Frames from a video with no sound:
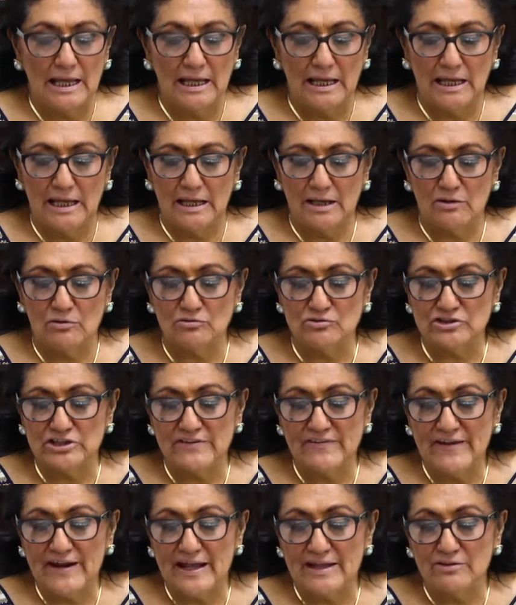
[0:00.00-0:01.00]
eh,
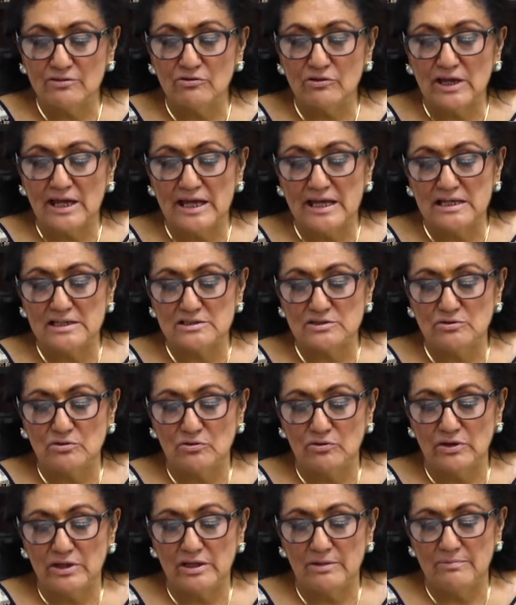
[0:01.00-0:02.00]
considerando que
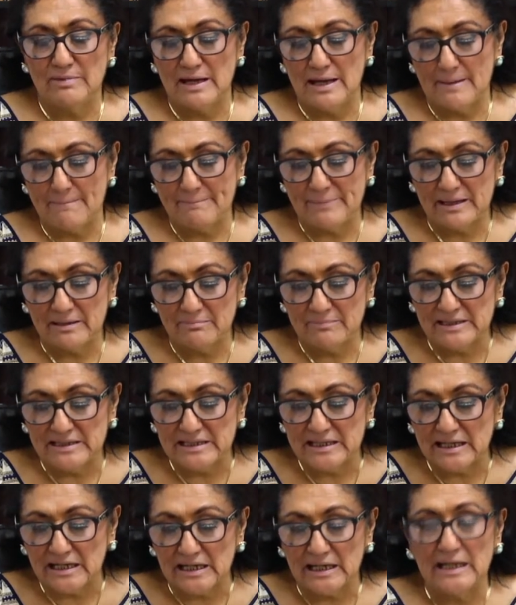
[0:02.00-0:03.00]
esto iba a
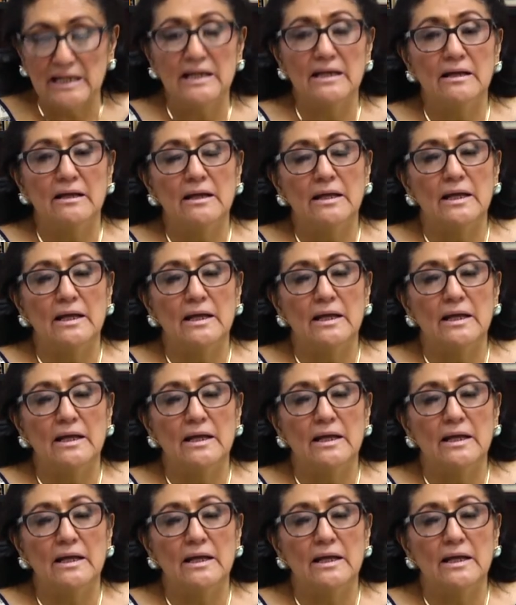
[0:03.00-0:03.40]
permitirle